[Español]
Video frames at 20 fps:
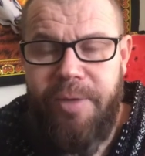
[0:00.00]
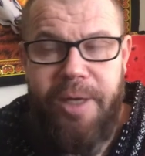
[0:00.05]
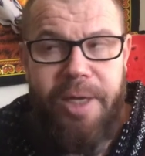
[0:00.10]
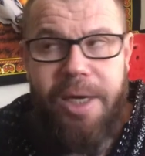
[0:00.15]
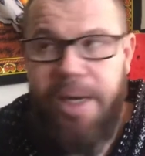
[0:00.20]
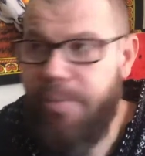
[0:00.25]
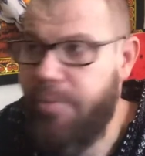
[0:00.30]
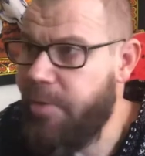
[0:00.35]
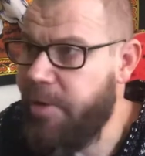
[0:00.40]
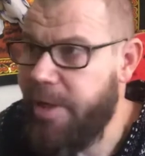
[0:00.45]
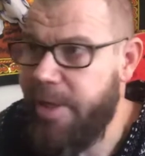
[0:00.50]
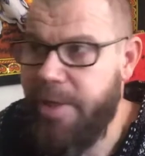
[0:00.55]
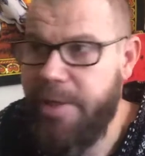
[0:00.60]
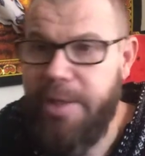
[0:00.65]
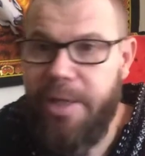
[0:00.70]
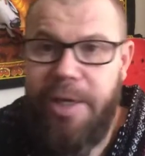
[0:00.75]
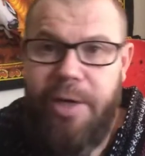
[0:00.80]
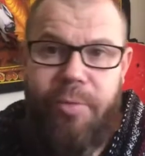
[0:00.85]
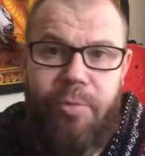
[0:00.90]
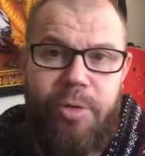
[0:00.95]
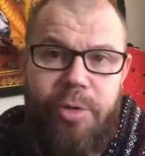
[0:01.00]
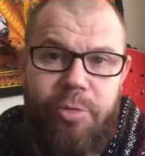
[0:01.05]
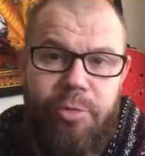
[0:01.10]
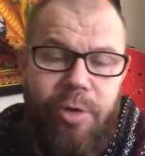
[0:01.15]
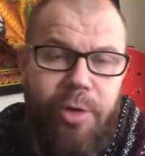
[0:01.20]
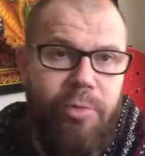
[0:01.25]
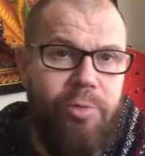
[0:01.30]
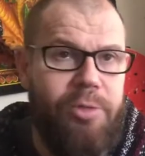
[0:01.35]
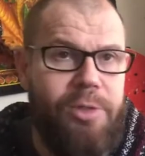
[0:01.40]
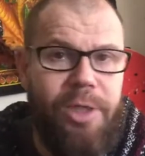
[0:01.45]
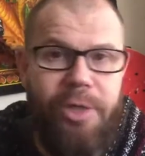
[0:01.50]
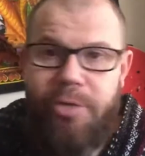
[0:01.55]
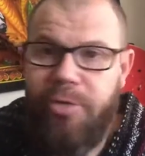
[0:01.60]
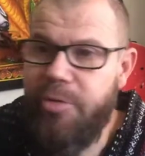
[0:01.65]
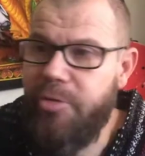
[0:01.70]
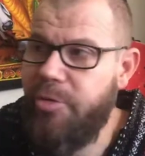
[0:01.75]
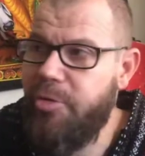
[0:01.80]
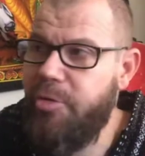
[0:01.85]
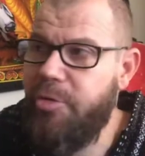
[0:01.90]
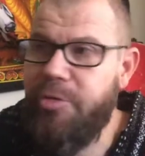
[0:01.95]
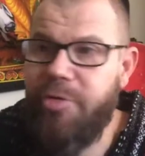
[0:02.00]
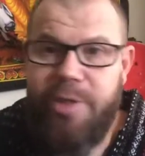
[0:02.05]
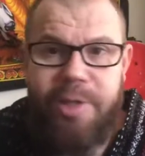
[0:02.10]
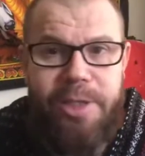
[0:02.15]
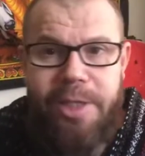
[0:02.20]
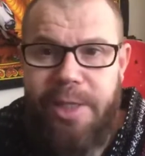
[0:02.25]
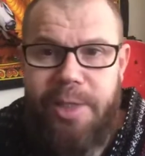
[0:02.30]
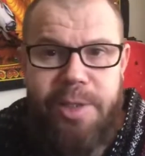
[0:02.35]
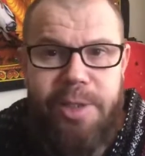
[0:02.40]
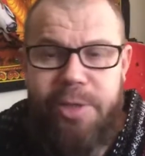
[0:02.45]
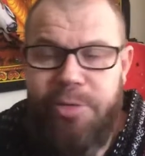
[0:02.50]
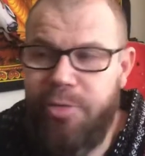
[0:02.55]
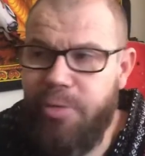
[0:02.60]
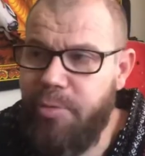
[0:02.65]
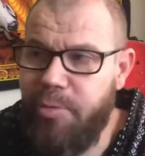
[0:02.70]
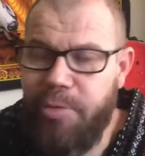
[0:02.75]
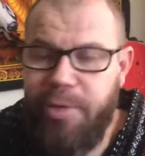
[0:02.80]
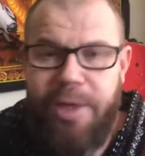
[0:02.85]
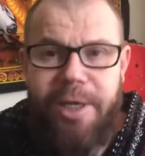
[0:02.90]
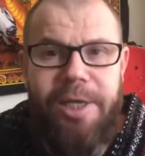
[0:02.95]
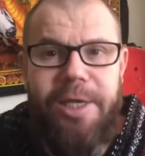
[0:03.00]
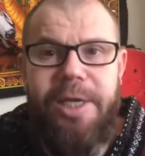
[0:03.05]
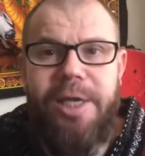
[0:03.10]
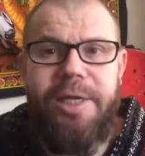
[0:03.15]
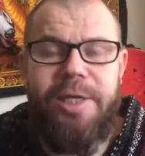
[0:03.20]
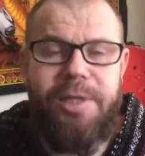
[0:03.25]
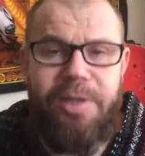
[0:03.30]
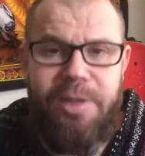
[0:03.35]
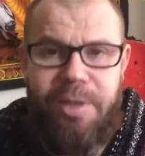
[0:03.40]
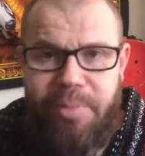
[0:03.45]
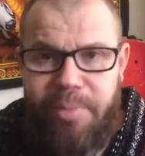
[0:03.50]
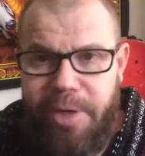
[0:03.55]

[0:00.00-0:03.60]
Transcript: la mujer esta a la cual tú acusas no, te está haciendo brujería ni está